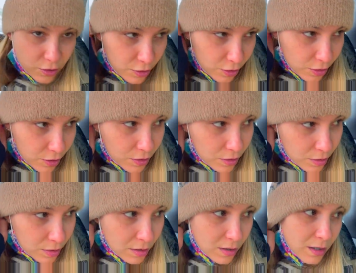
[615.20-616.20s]
Esatto.
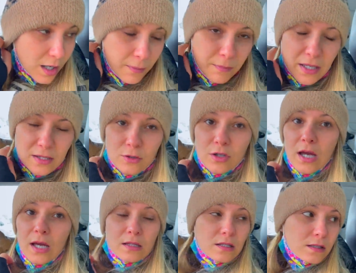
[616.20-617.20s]
Ah, guarda fuori a
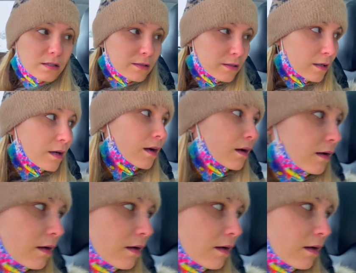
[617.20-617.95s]
casa nostra eh.